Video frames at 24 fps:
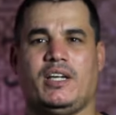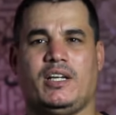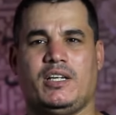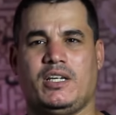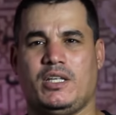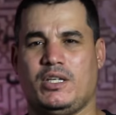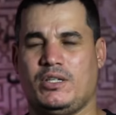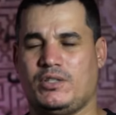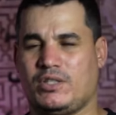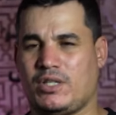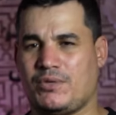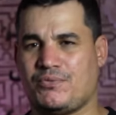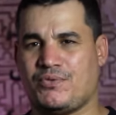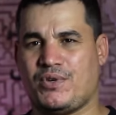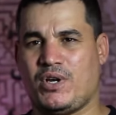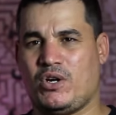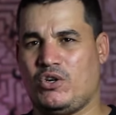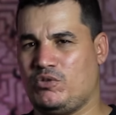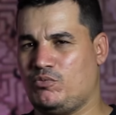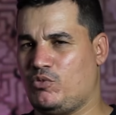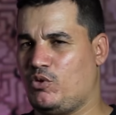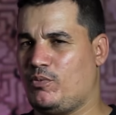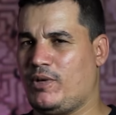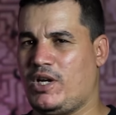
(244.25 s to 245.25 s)
يعني
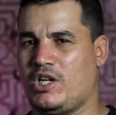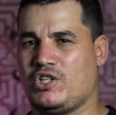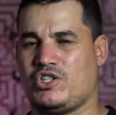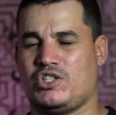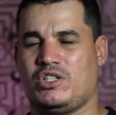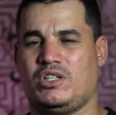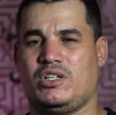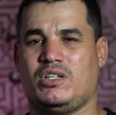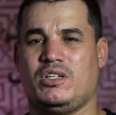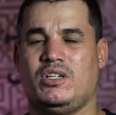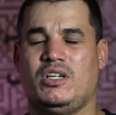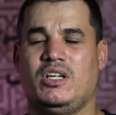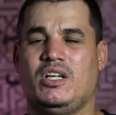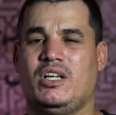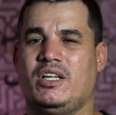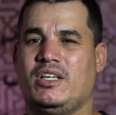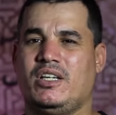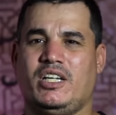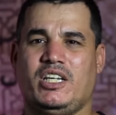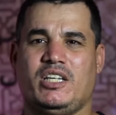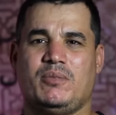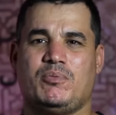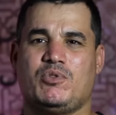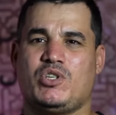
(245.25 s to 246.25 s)
تفاعل مباشر
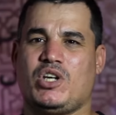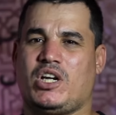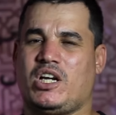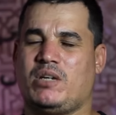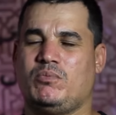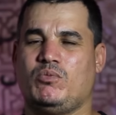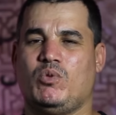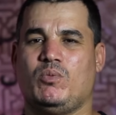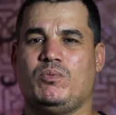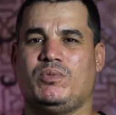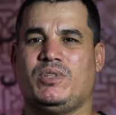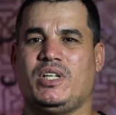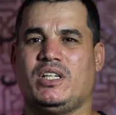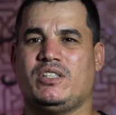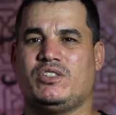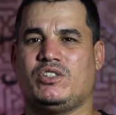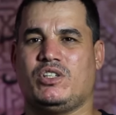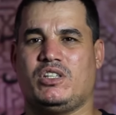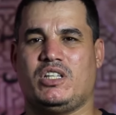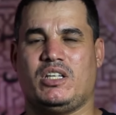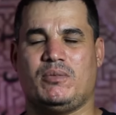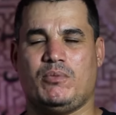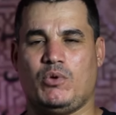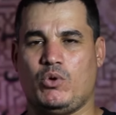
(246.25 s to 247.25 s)
يعني بشكل ممتاز
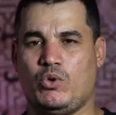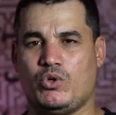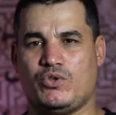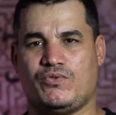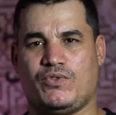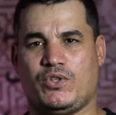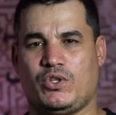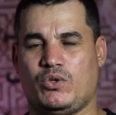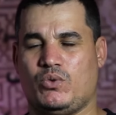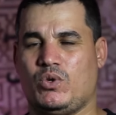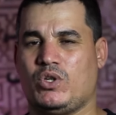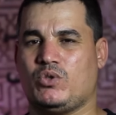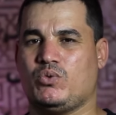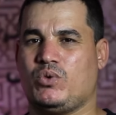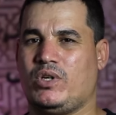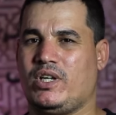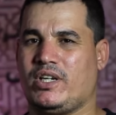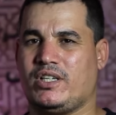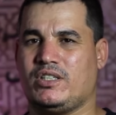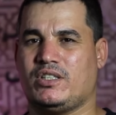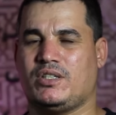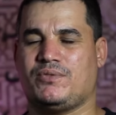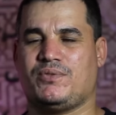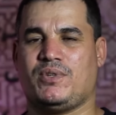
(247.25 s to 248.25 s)
جدا ما هوش فيديوهات
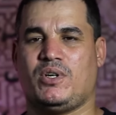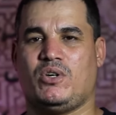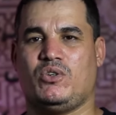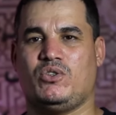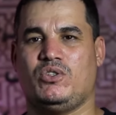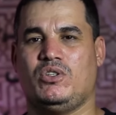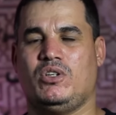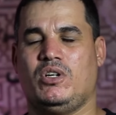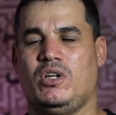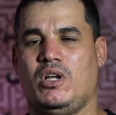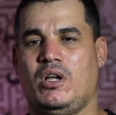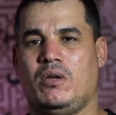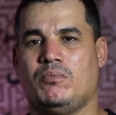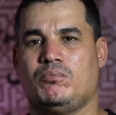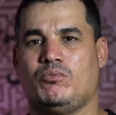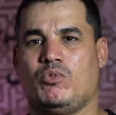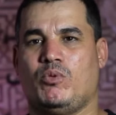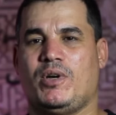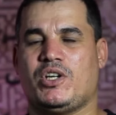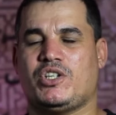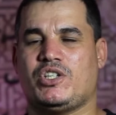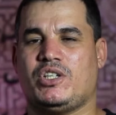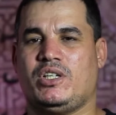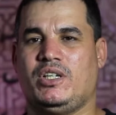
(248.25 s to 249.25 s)
ولكن تفاعل
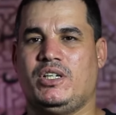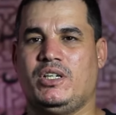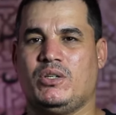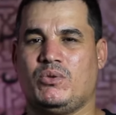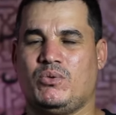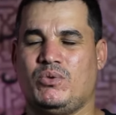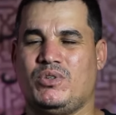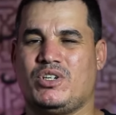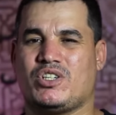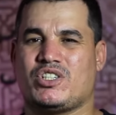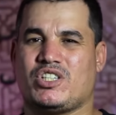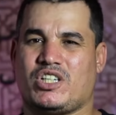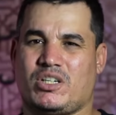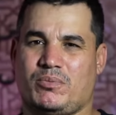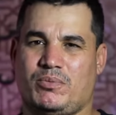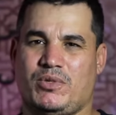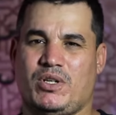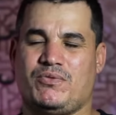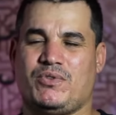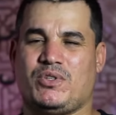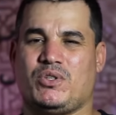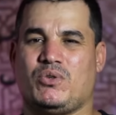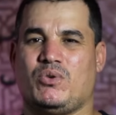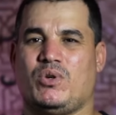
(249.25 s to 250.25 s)
مباشر احنا كنا جربنا
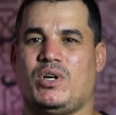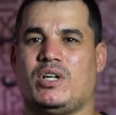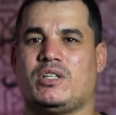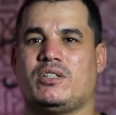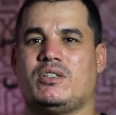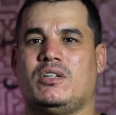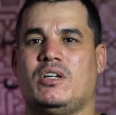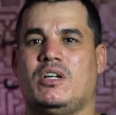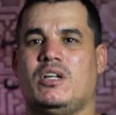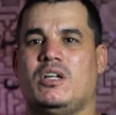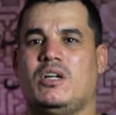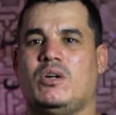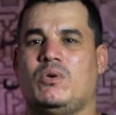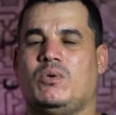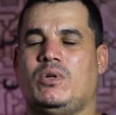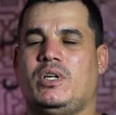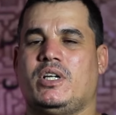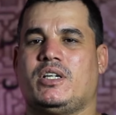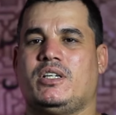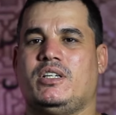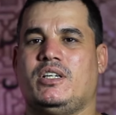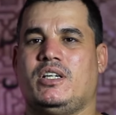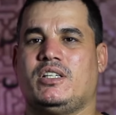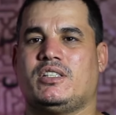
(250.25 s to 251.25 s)
الفيديوهات
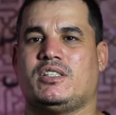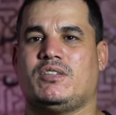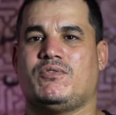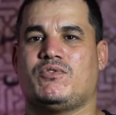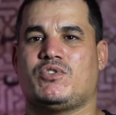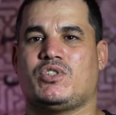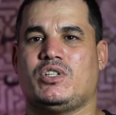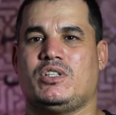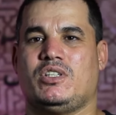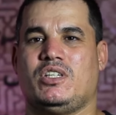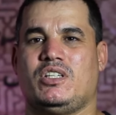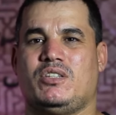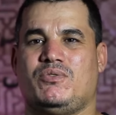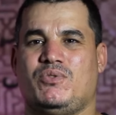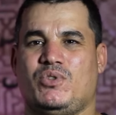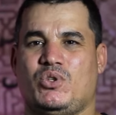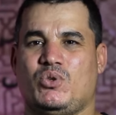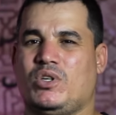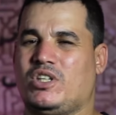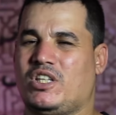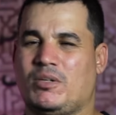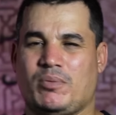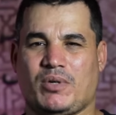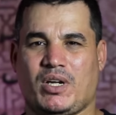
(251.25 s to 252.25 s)
ولكن للاسف الشديد
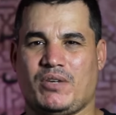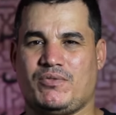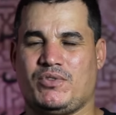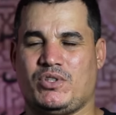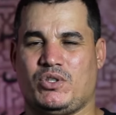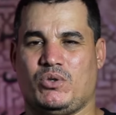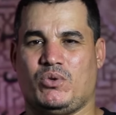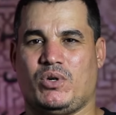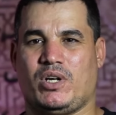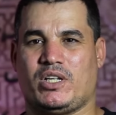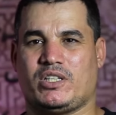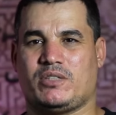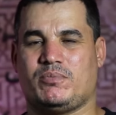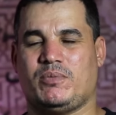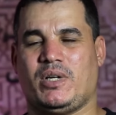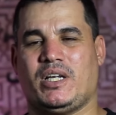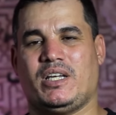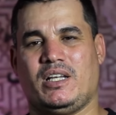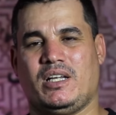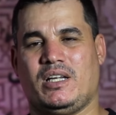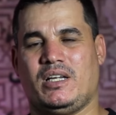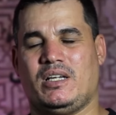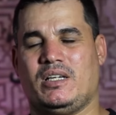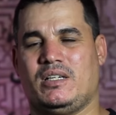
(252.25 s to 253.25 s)
الفيديوهات تبقى فيديوهات
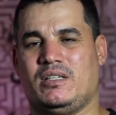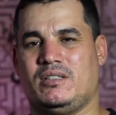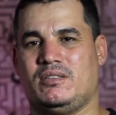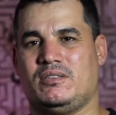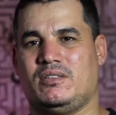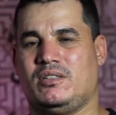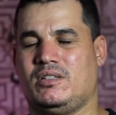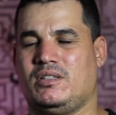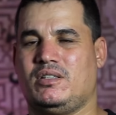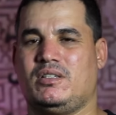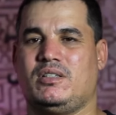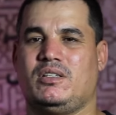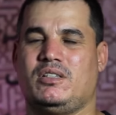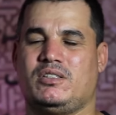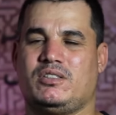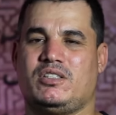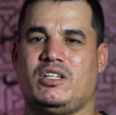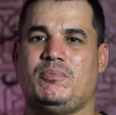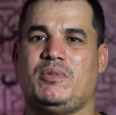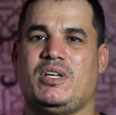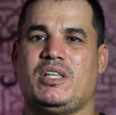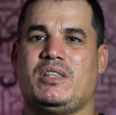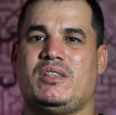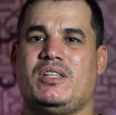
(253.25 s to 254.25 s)
معناها
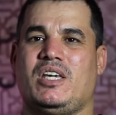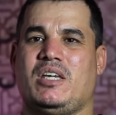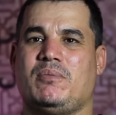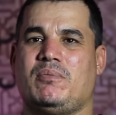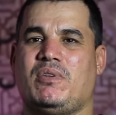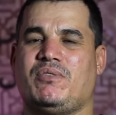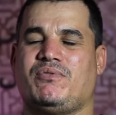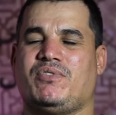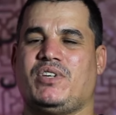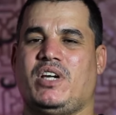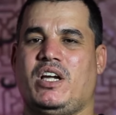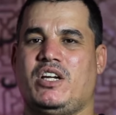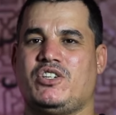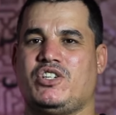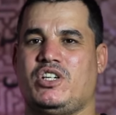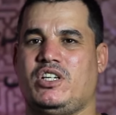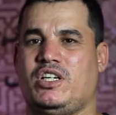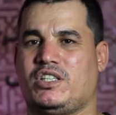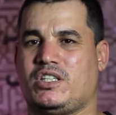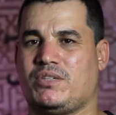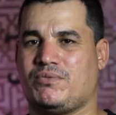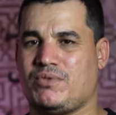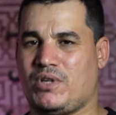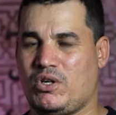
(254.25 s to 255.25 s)
التلميذ دائما في حاجه
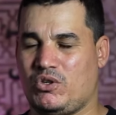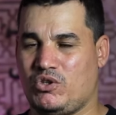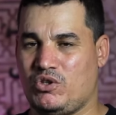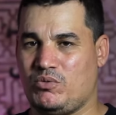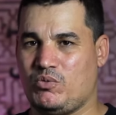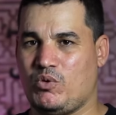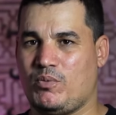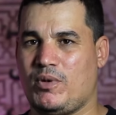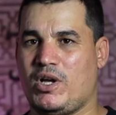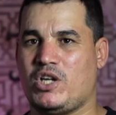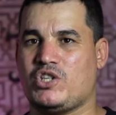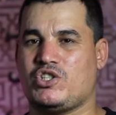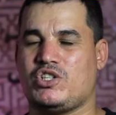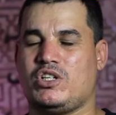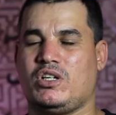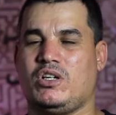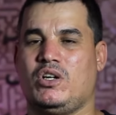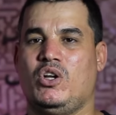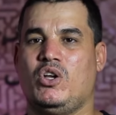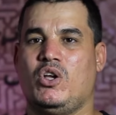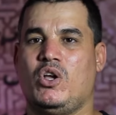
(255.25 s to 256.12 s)
الى التفاعل المباشر